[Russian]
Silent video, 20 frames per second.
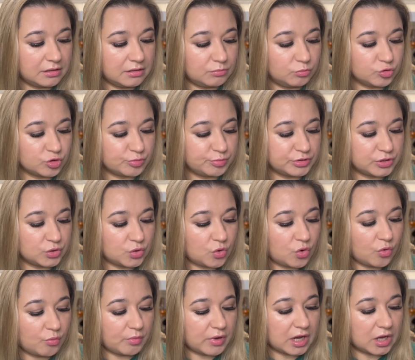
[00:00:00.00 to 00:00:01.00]
Может быть,
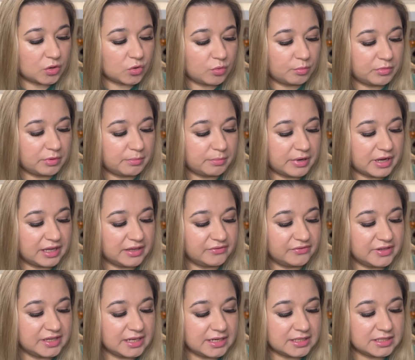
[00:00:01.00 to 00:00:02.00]
Home Aroma by
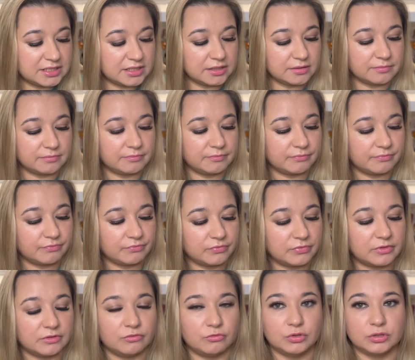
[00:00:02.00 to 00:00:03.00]
Verti.
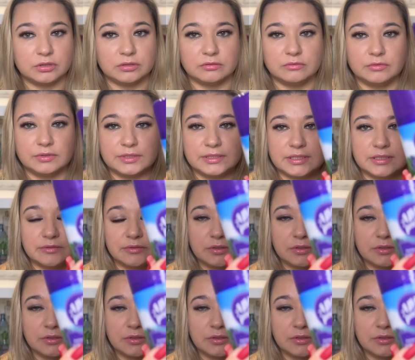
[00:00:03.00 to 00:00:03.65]
Вот, вот здесь вот